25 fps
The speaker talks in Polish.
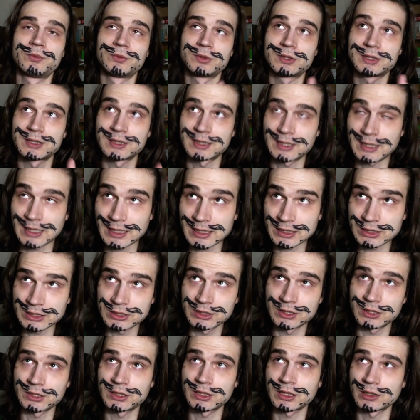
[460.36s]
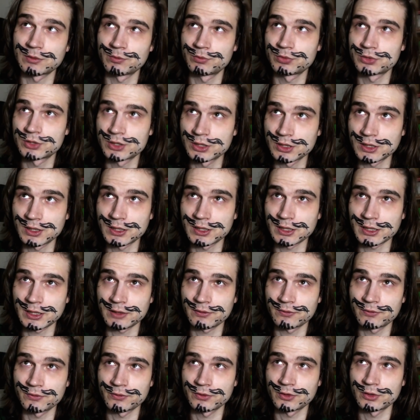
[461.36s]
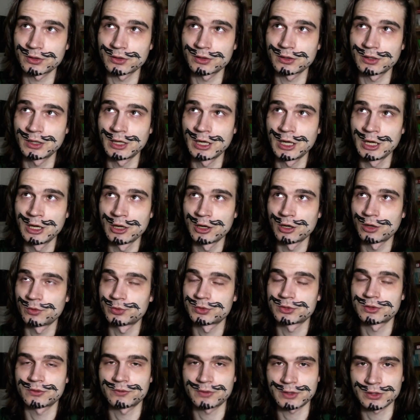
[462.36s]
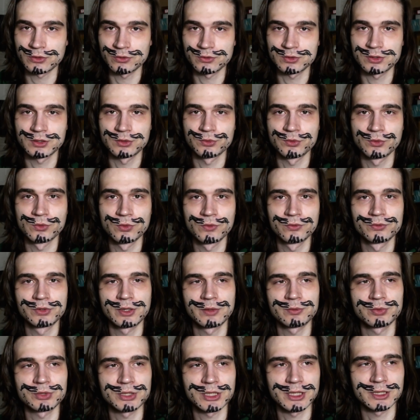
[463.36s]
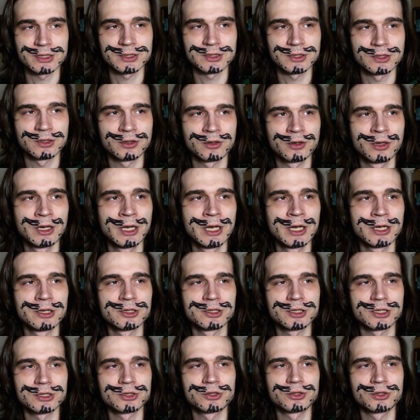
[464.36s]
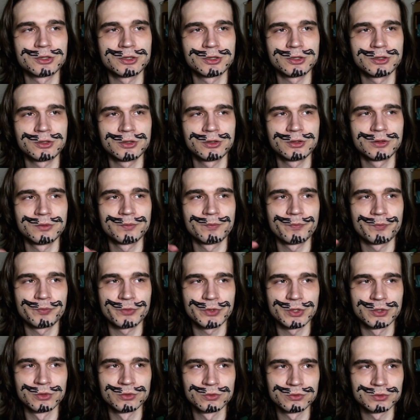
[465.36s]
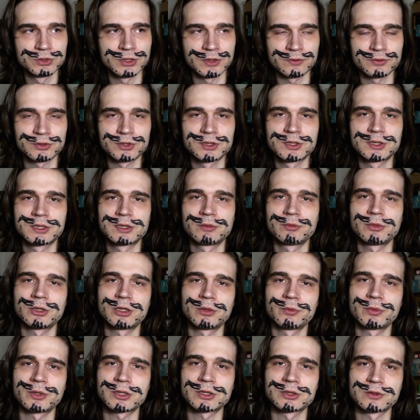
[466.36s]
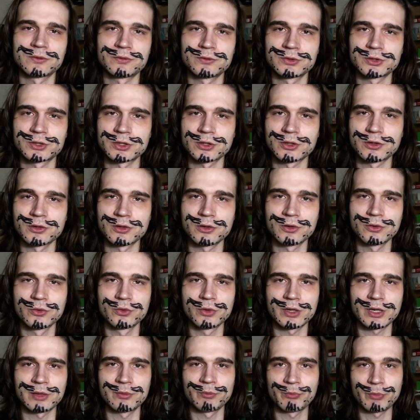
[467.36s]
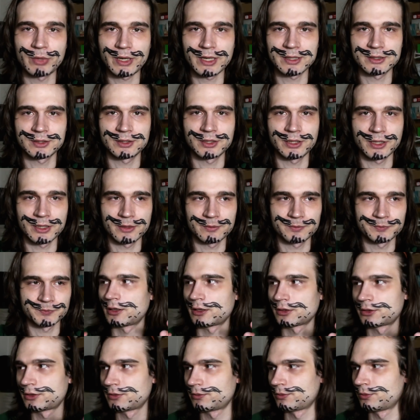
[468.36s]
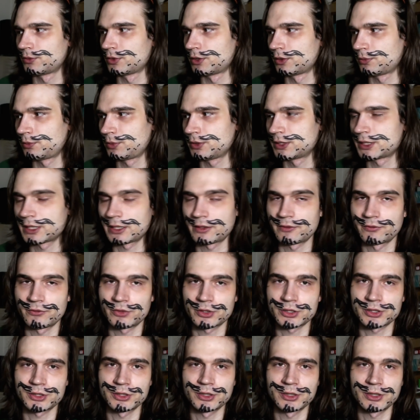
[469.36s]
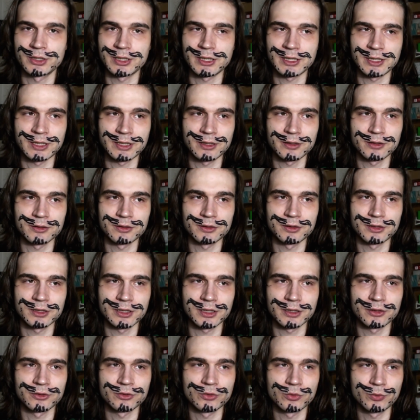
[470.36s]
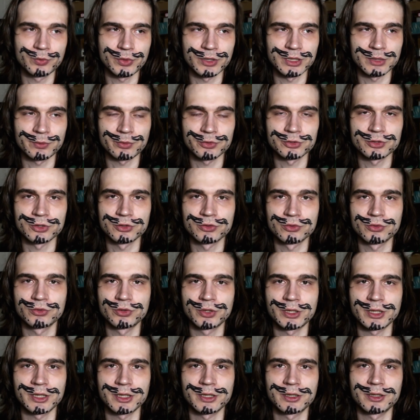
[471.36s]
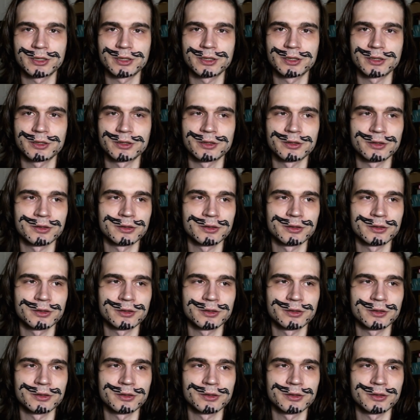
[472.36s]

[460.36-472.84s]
straszne i tak przykre w obcowaniu z tym głównie przez to, że ci ludzie wszyscy mieli bardzo wysoką empatię. O tym e, pisałem właśnie na, na grupie na początku, jak